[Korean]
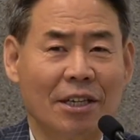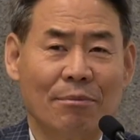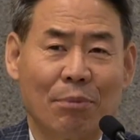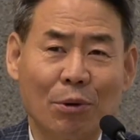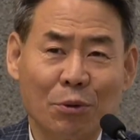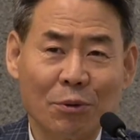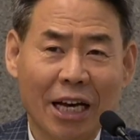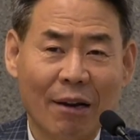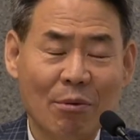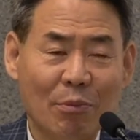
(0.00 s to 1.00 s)
보통
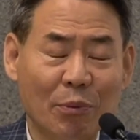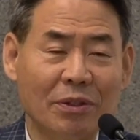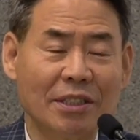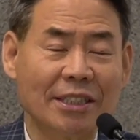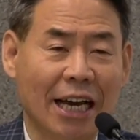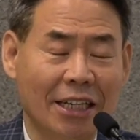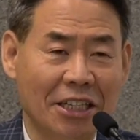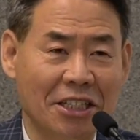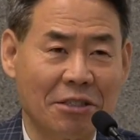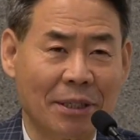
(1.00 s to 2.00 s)
사람이 보면은
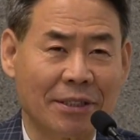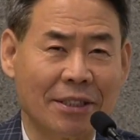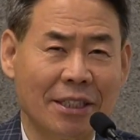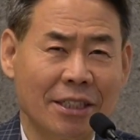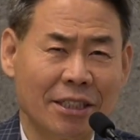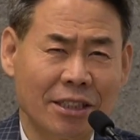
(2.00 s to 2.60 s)
장애인이지만은 그